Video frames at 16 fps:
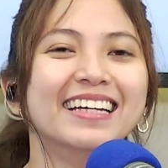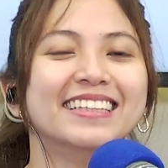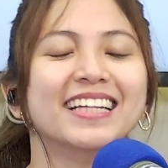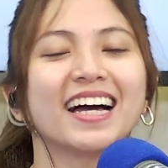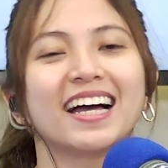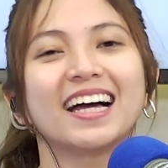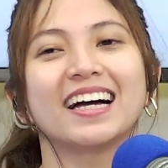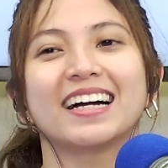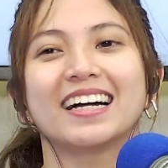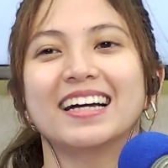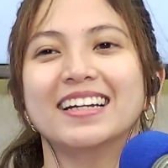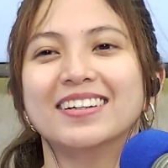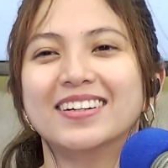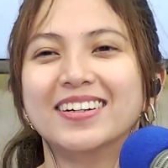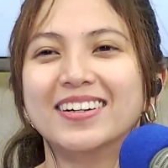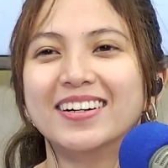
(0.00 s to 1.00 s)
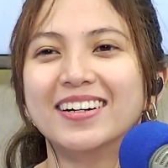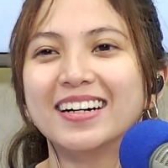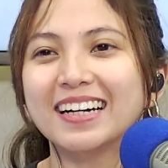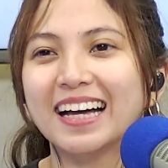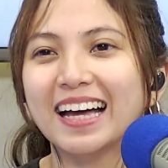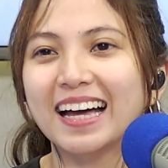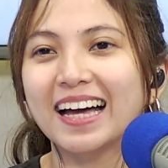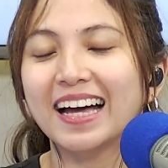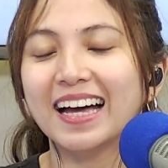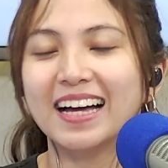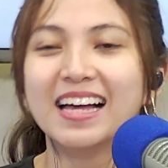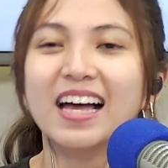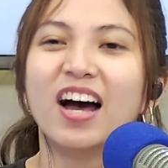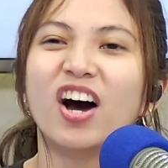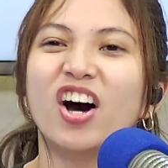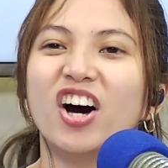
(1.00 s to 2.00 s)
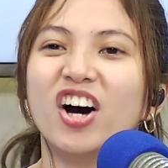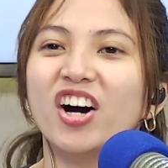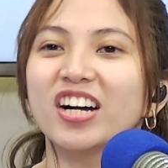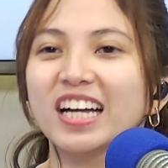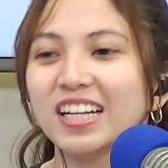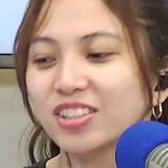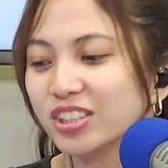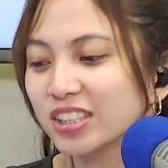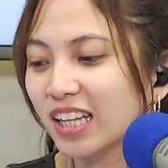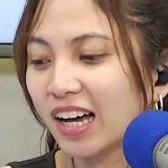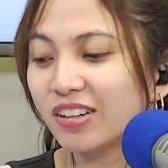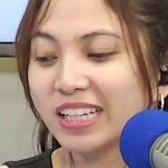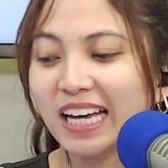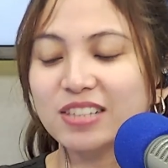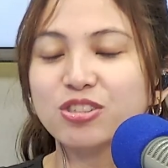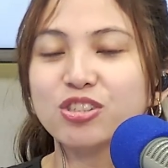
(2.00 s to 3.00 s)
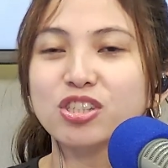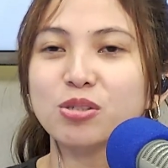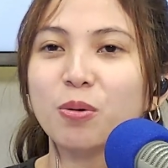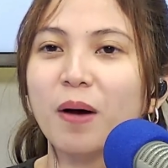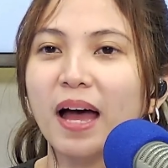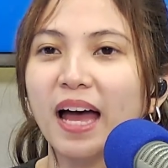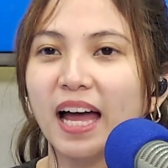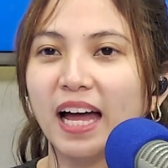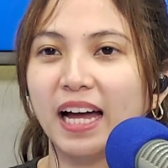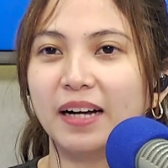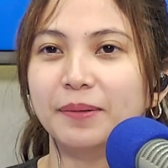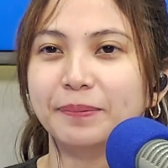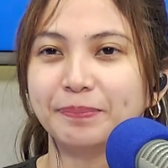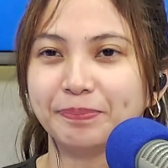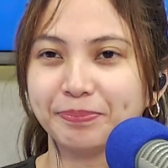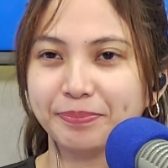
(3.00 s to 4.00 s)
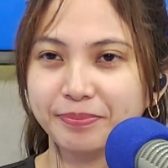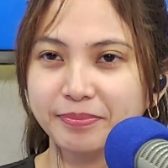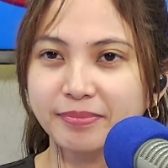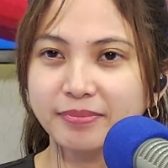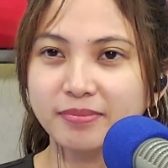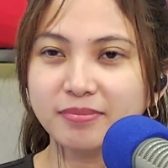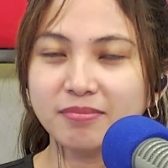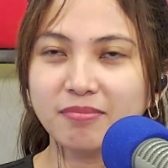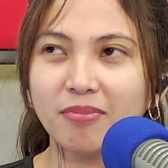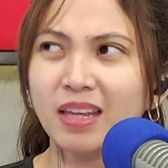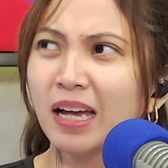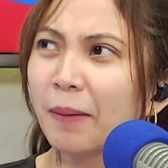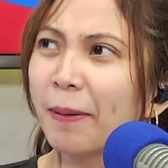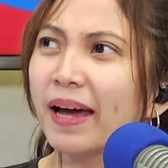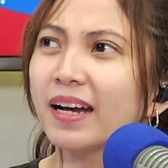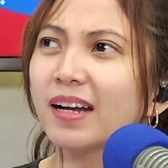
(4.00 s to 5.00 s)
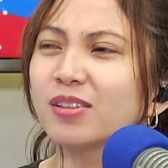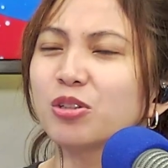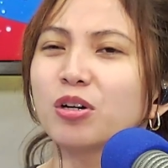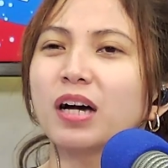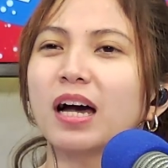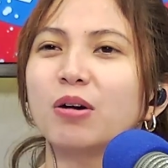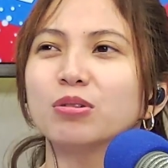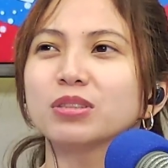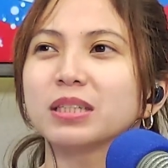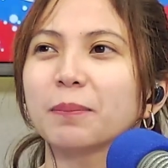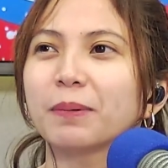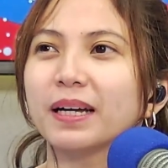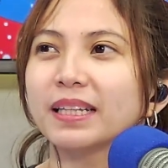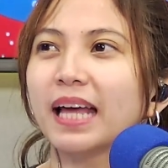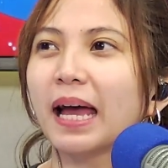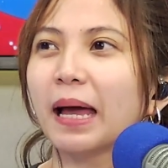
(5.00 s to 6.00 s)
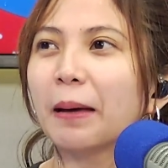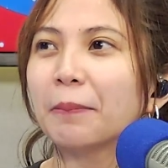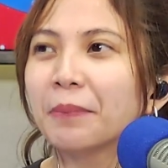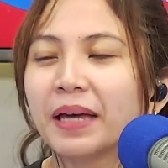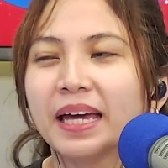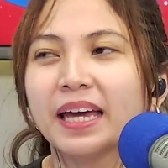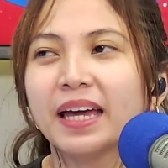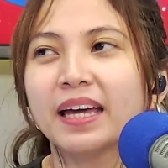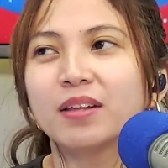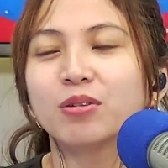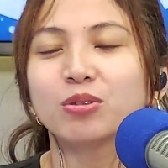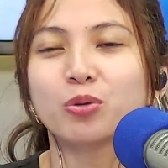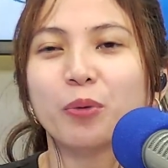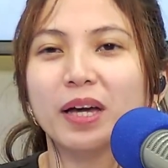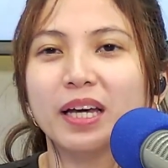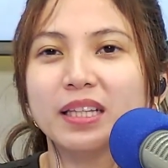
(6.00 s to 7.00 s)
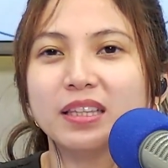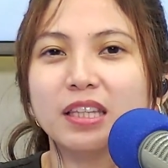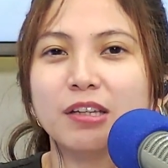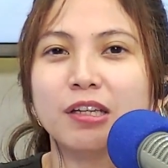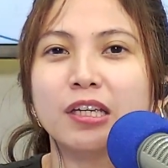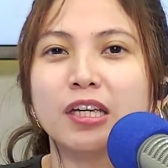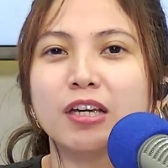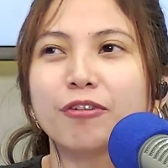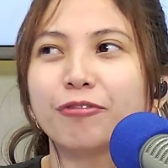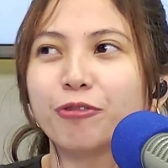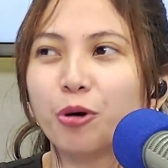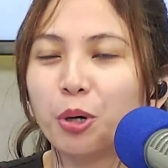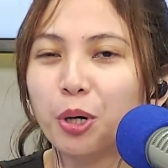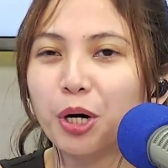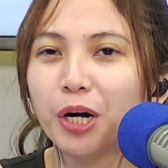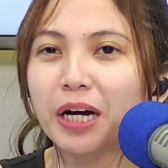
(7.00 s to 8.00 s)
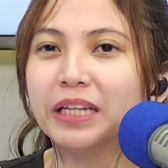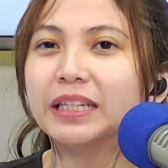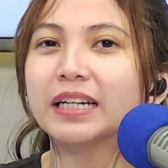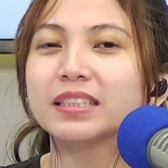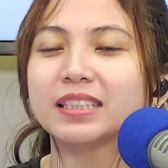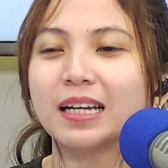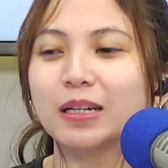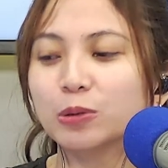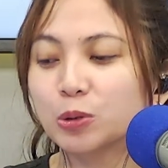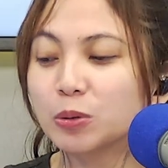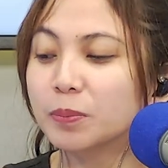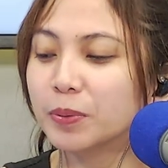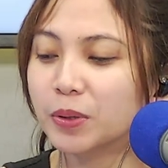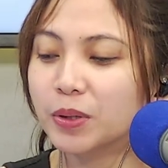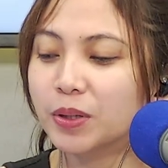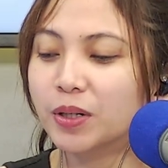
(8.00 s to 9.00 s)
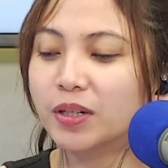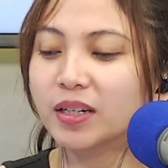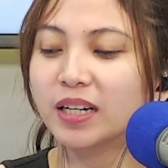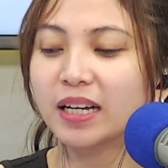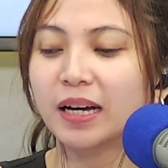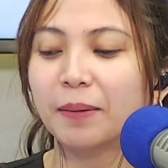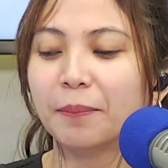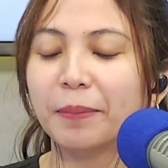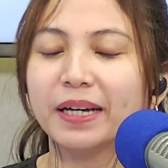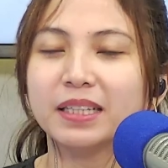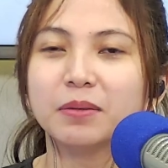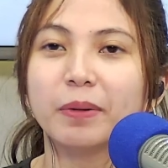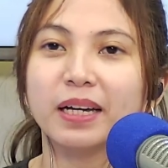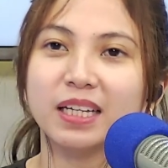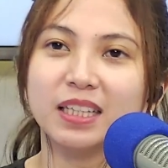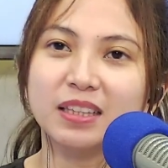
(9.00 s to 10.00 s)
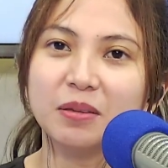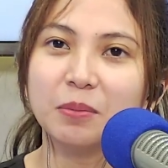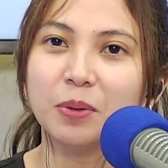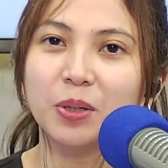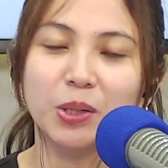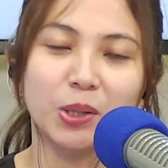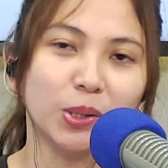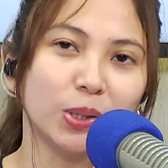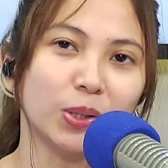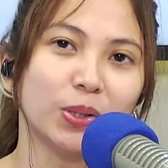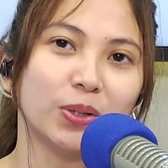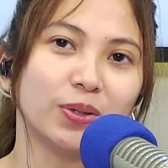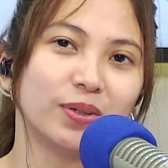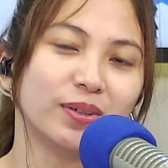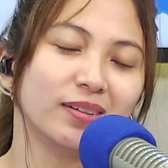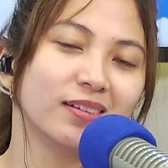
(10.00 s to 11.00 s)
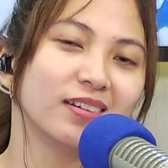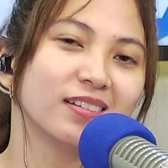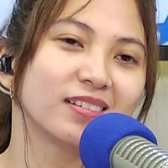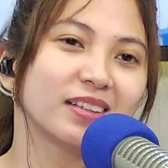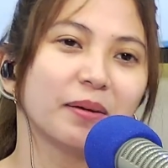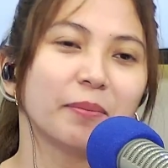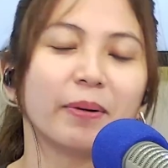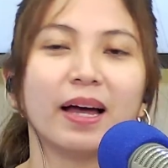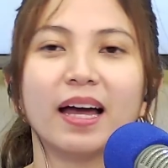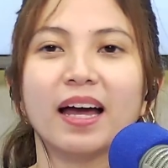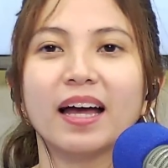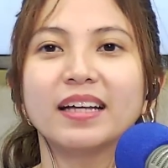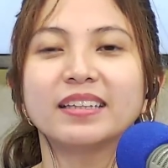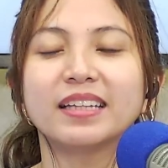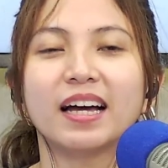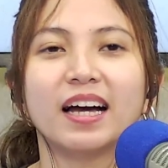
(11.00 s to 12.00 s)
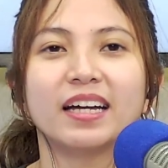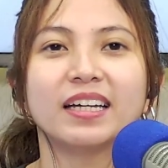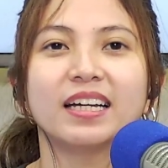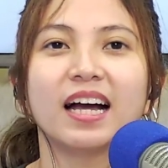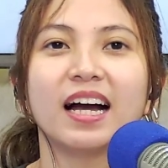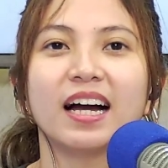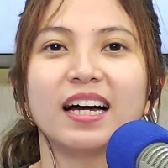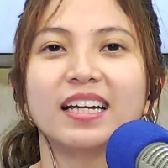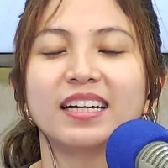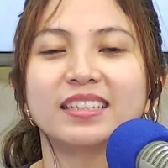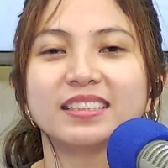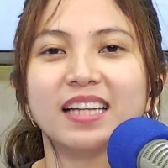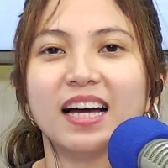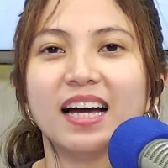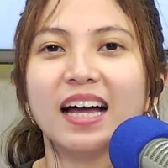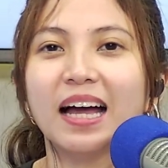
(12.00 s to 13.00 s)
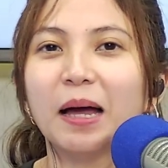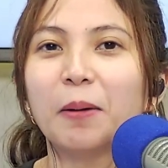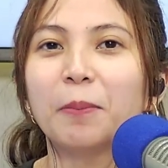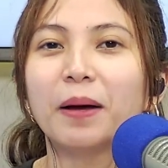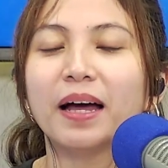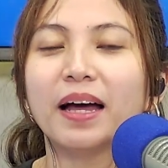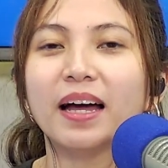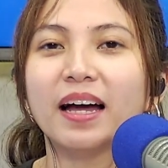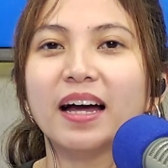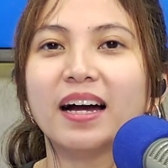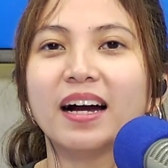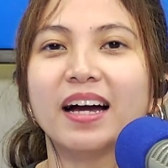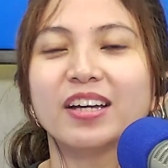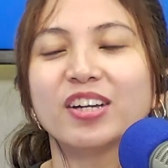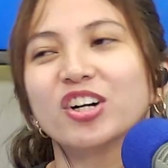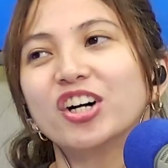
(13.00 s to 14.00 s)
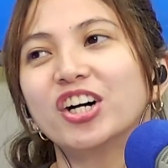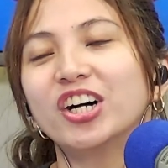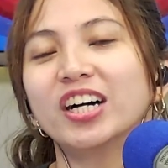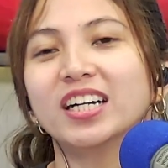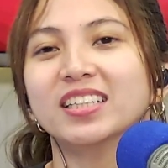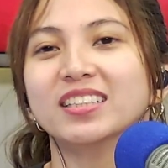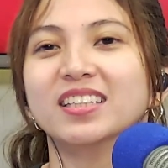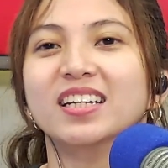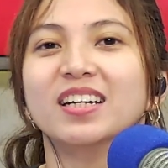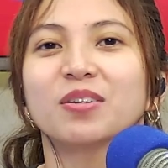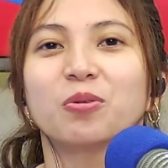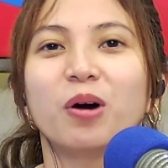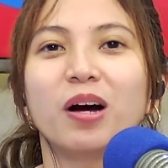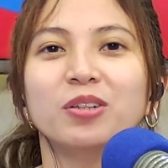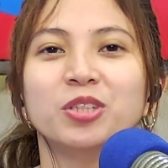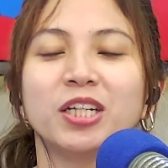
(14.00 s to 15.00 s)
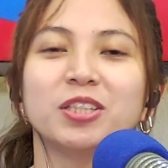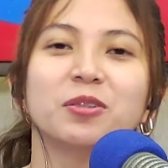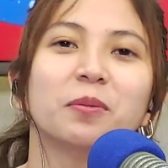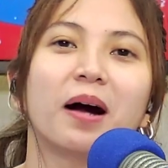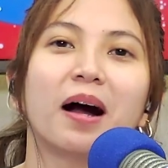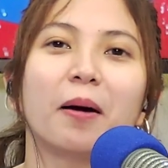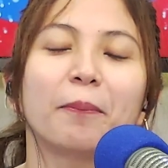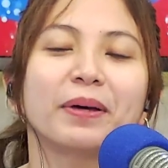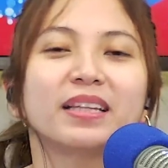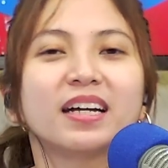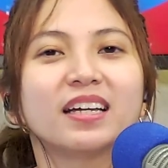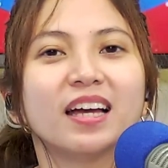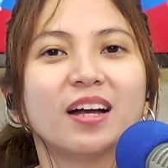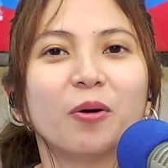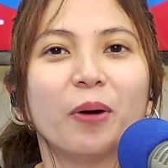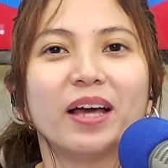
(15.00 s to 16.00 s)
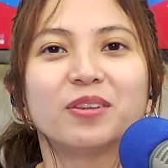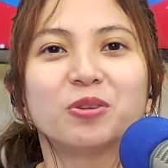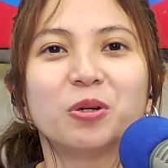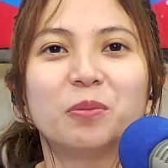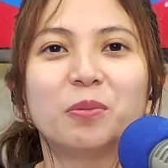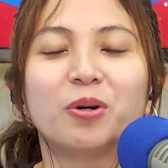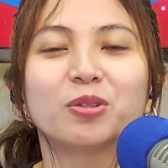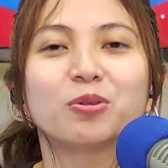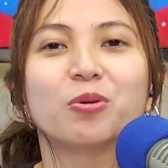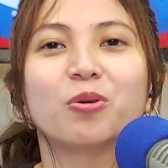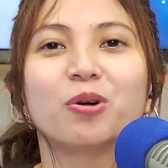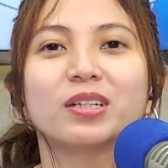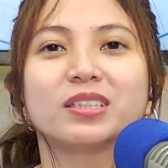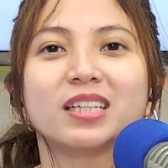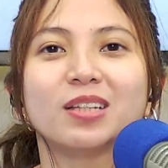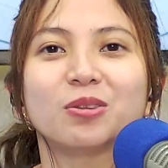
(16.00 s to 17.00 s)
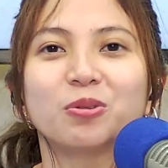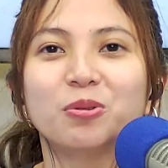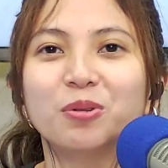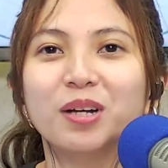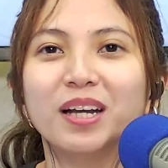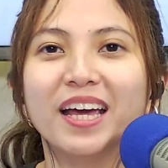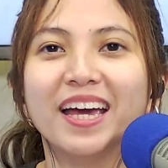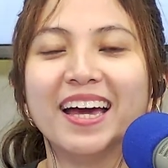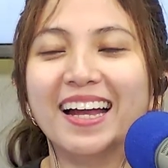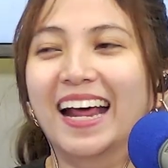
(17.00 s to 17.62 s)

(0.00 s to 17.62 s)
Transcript: Nakakaloka. Oo, ganun ka Kuya Joshua. Parang nung kausap ka namin, nung 24, ng salubong, bait-bait mo. 'di ba? Nakahiga ka lang sa kama. Ngayon, kung ano-ano mga pinagkikwento mo tungkol sa tuli.